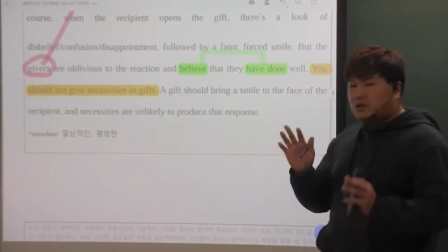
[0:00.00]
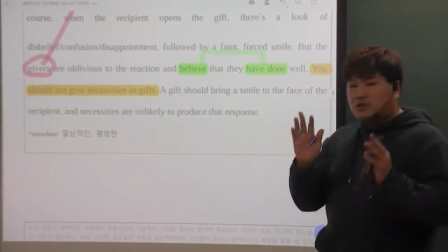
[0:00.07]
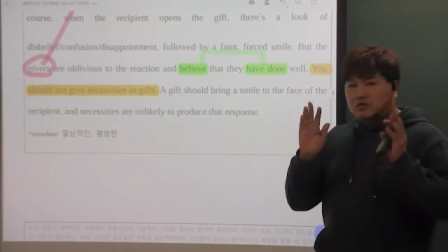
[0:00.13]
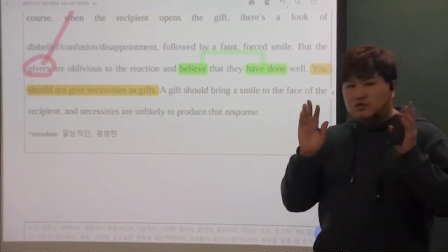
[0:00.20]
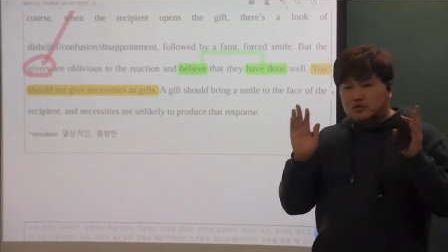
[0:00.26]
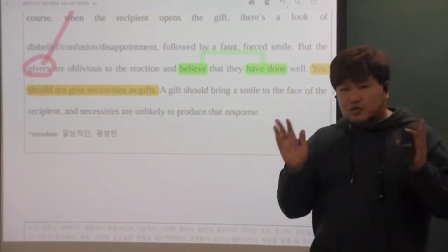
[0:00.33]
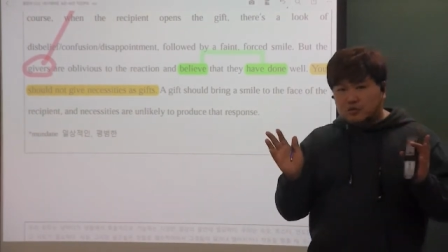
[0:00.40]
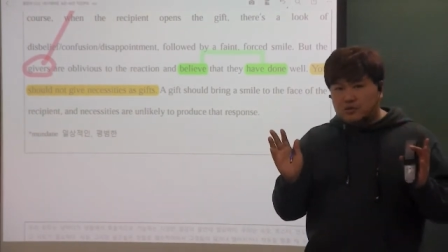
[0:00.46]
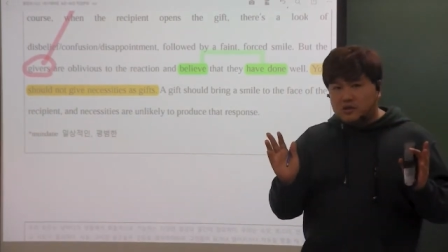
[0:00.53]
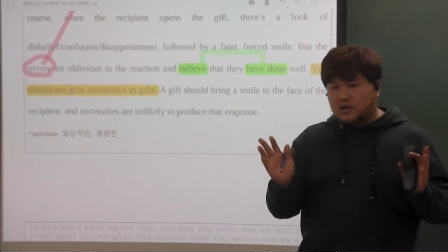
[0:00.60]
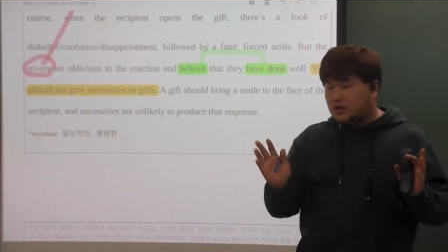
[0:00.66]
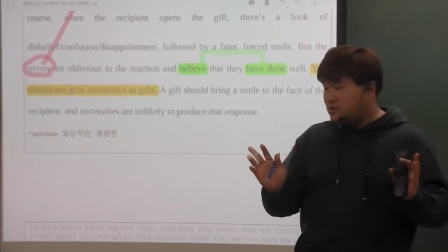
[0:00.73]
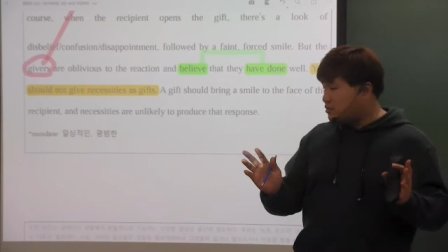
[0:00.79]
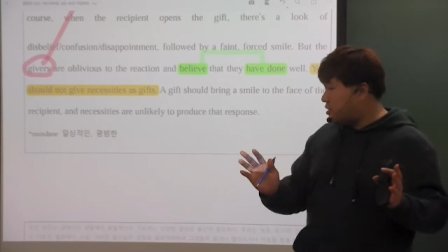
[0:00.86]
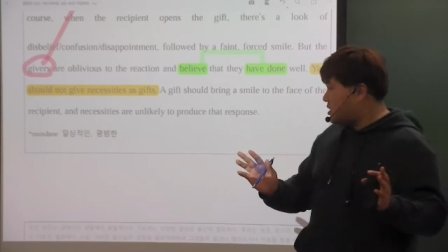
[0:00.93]
웃음을
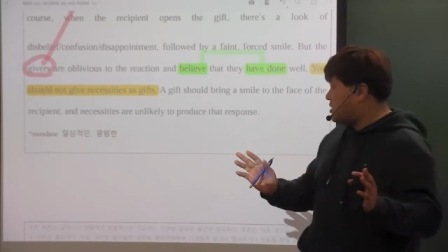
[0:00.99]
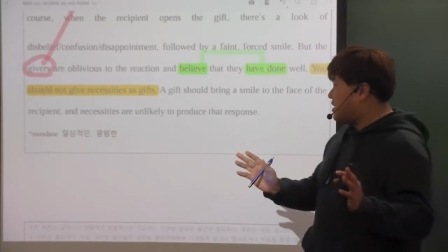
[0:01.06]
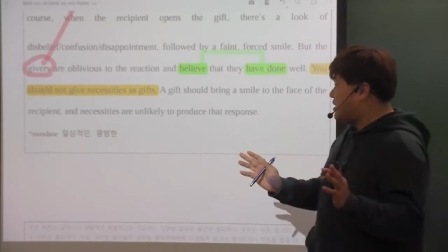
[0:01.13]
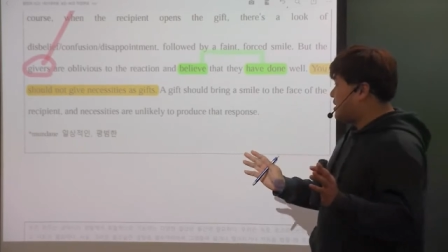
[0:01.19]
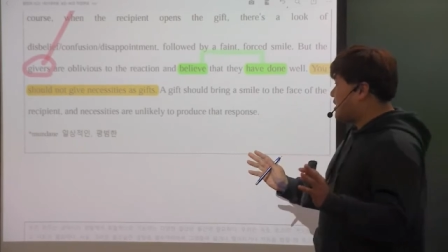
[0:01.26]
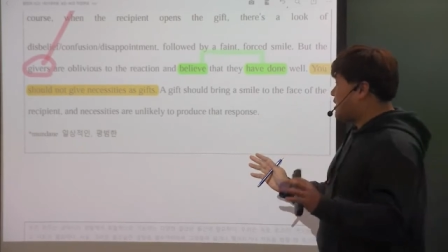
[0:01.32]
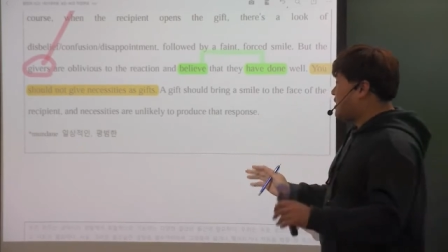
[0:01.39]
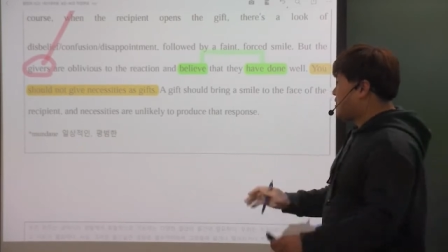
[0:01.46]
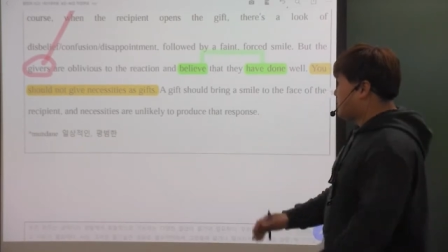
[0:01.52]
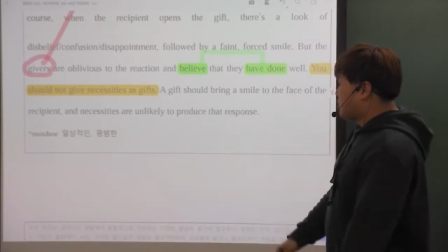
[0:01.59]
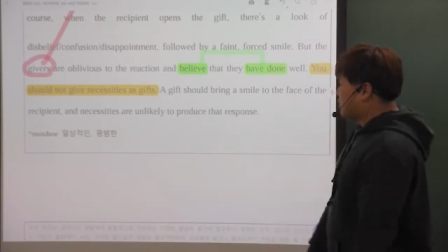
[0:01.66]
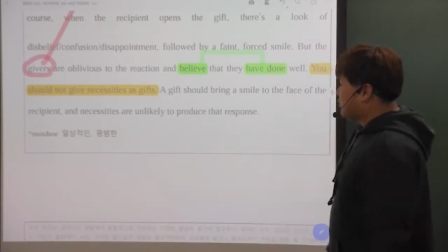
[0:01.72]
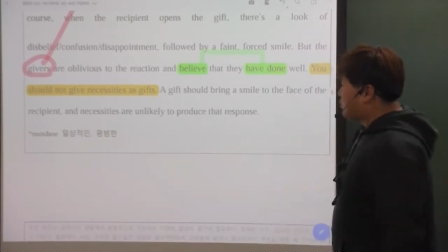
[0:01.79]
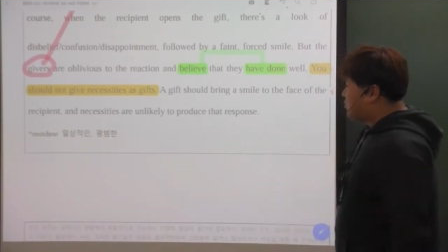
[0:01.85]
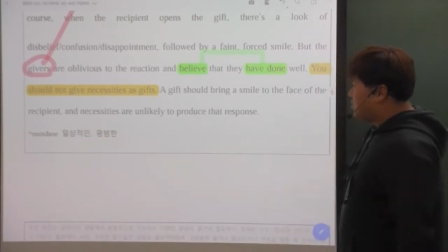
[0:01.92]
가져와야 된다. 그리고